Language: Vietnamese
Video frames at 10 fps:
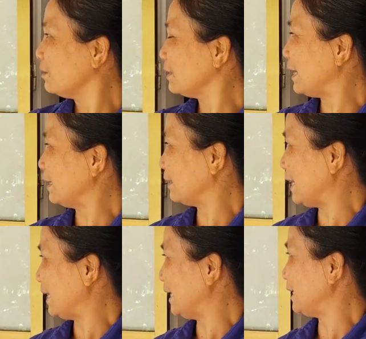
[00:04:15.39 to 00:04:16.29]
làm
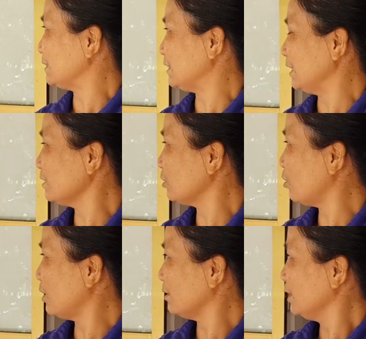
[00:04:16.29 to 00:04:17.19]
càng ngày càng xé
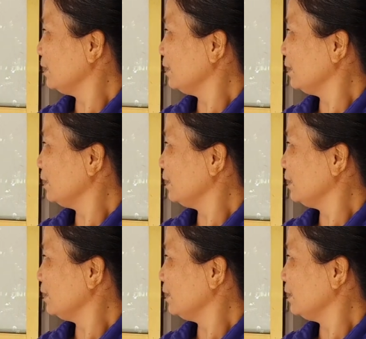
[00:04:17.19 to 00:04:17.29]
to